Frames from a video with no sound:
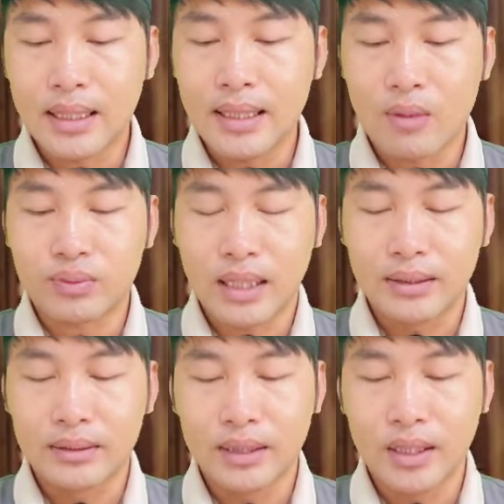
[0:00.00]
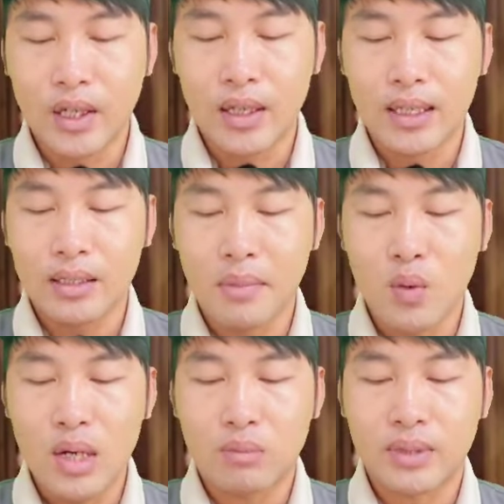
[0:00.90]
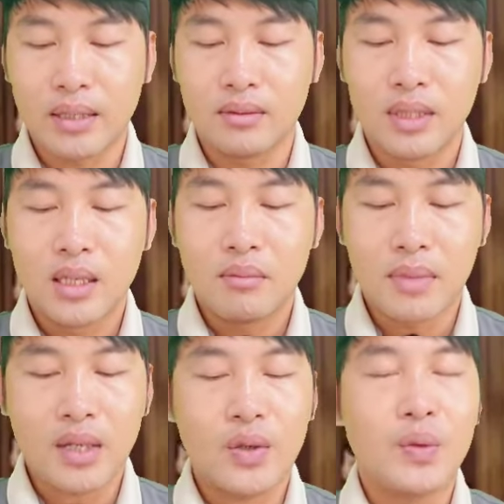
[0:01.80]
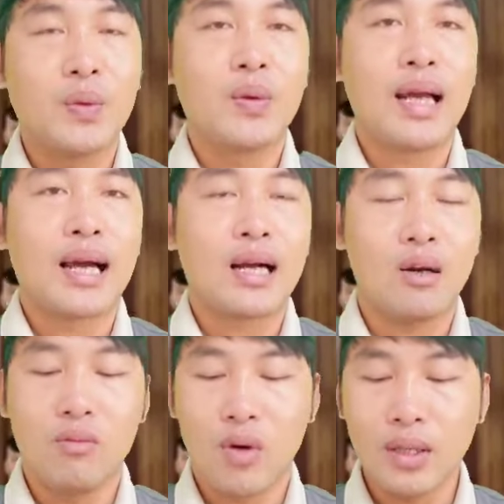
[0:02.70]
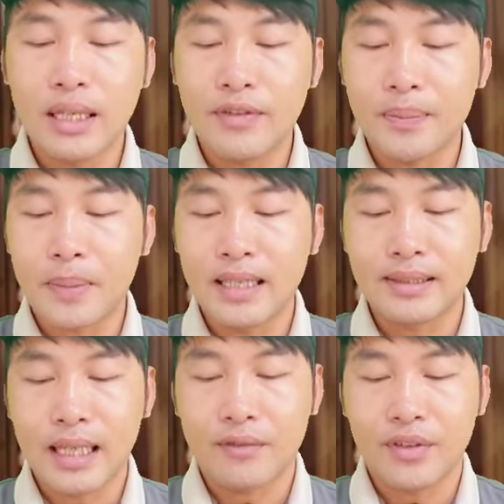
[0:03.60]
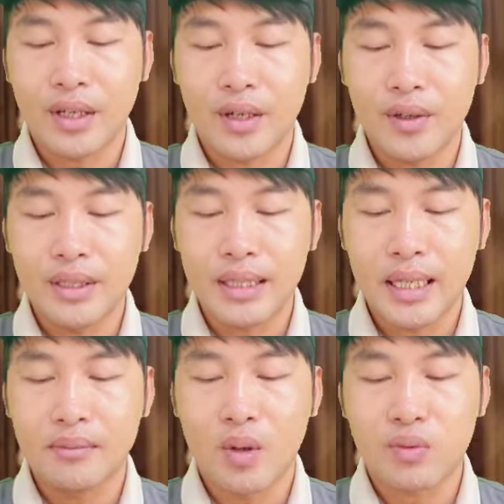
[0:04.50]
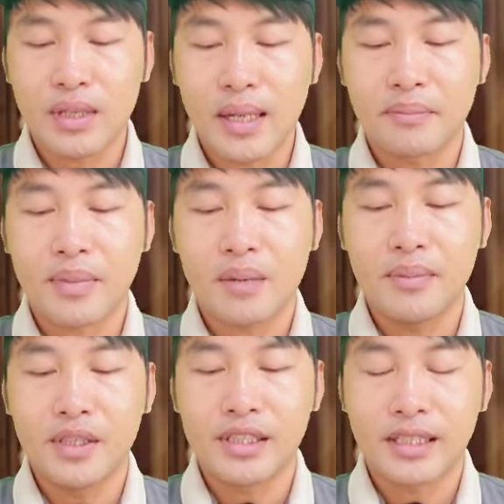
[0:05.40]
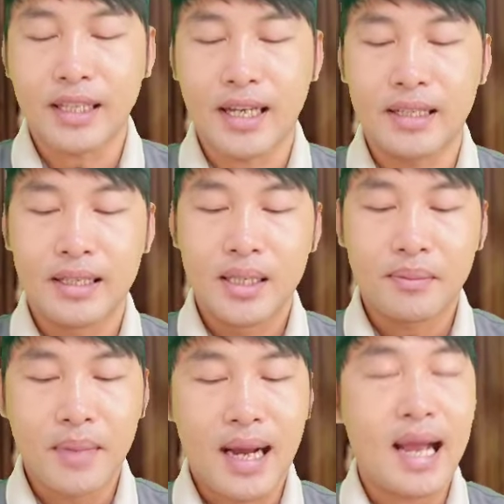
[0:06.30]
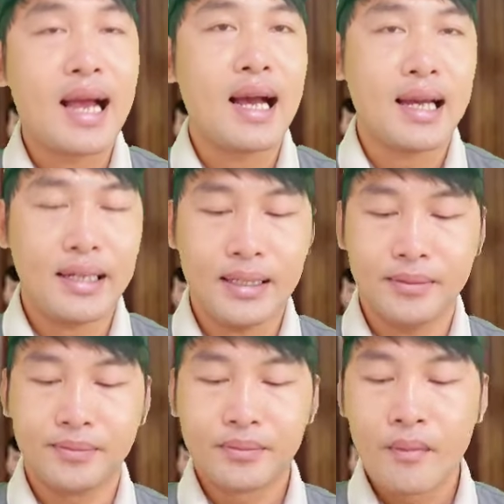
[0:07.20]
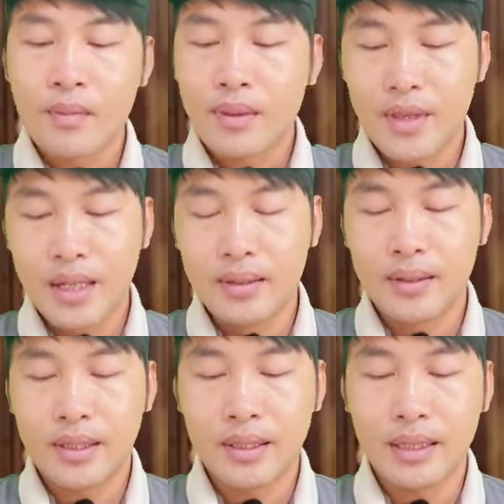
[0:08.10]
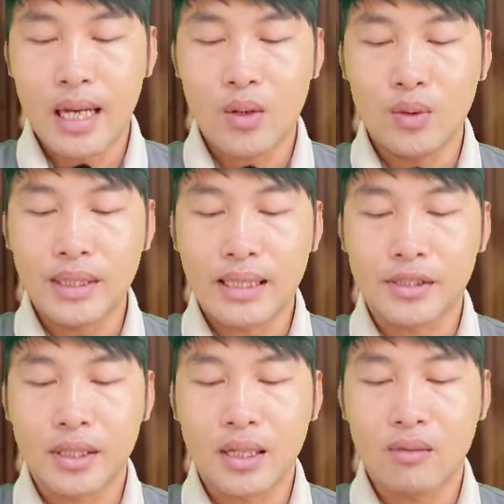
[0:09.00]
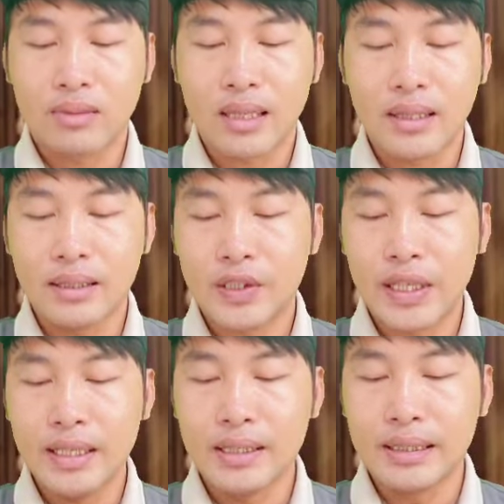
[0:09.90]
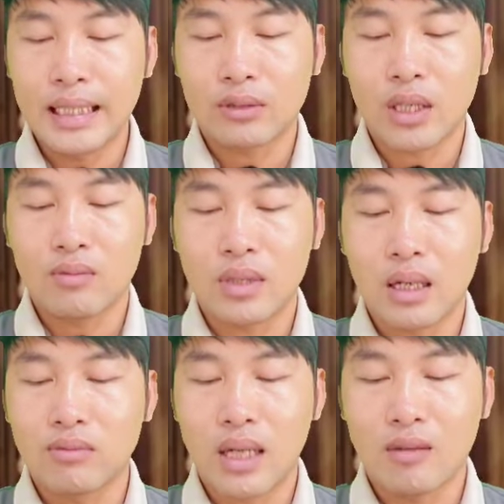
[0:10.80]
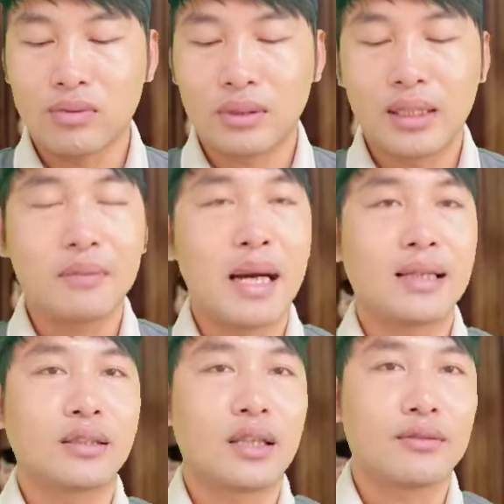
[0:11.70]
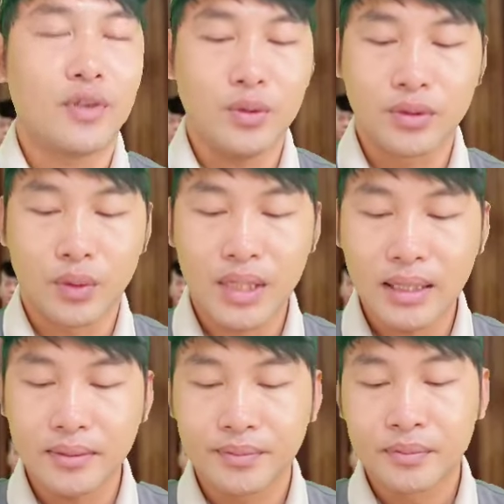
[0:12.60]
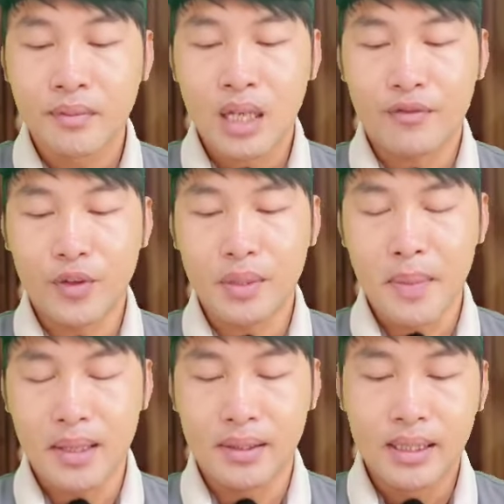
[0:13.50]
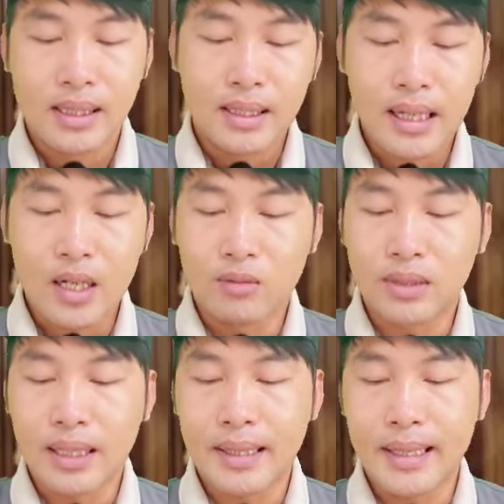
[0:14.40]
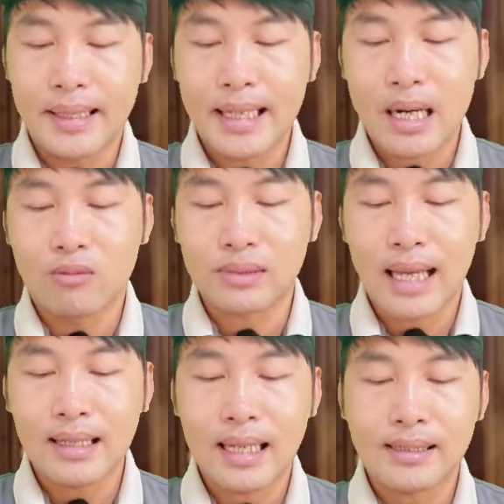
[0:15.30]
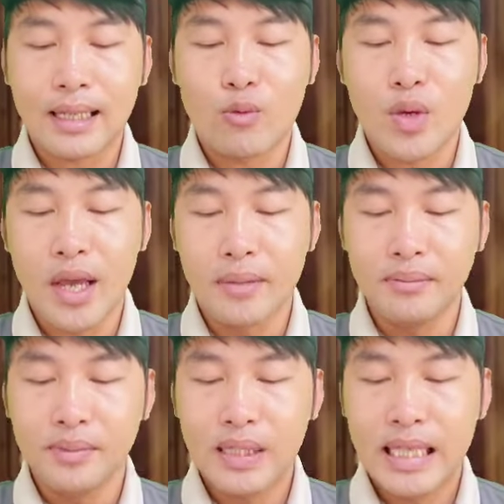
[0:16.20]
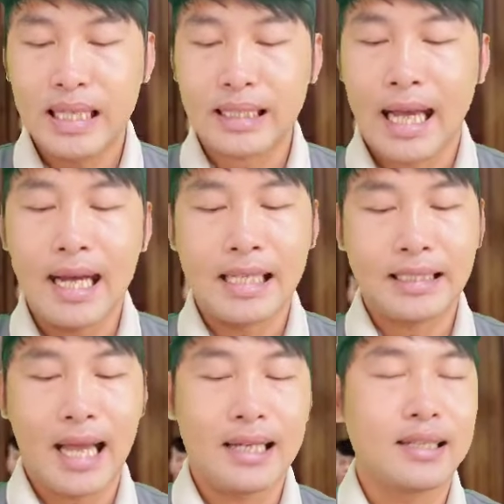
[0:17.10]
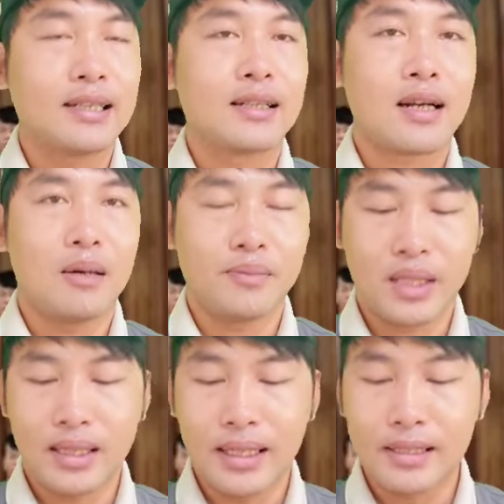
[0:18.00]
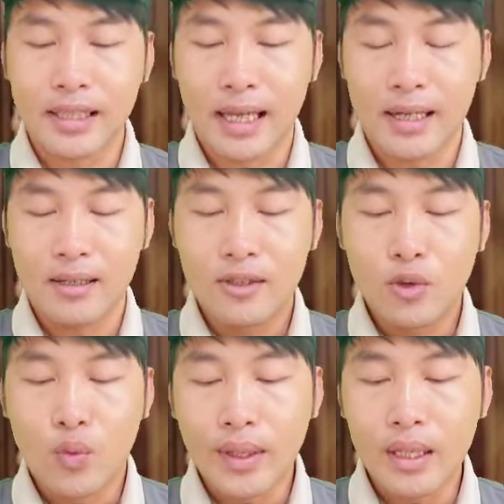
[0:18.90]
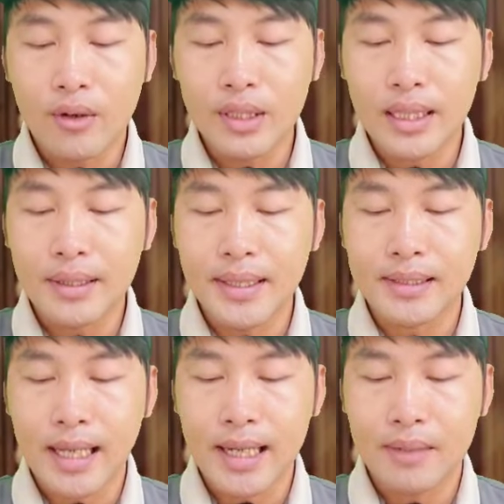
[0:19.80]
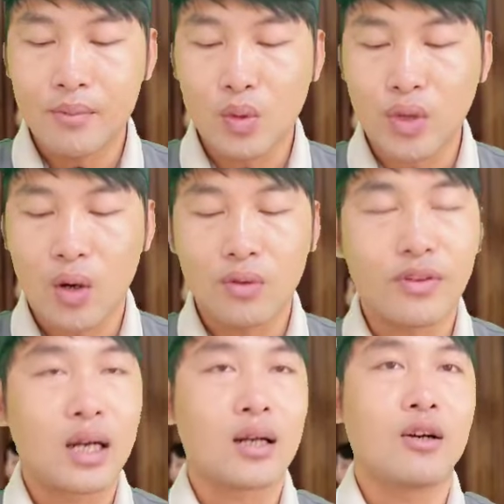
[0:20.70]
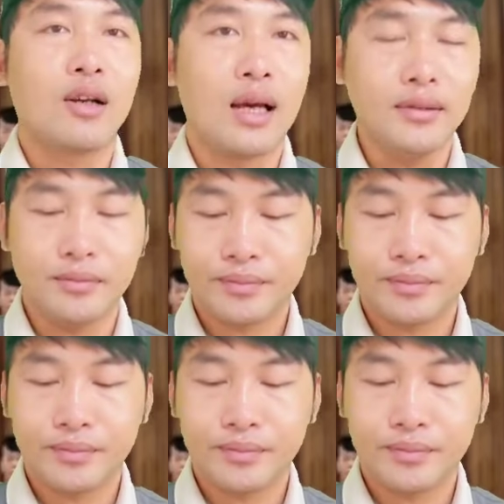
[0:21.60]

Ngọc Trinh, thường gọi là người mẫu Ngọc Trinh, mặc dù là không có giấy phép lái xe phân khối trên 150cc bằng A2 đó. Nhưng Trinh đã rủ Trần Xuân Đông đến những tuyến đường giao thông công cộng trên địa bàn thành phố Thủ Đức, thành phố Hồ Chí Minh để cùng thực hiện các động tác lái xe nguy hiểm như là thả hai tay, nằm trên yên xe, quỳ gối trên yên xe mưu tù phần khối lớn.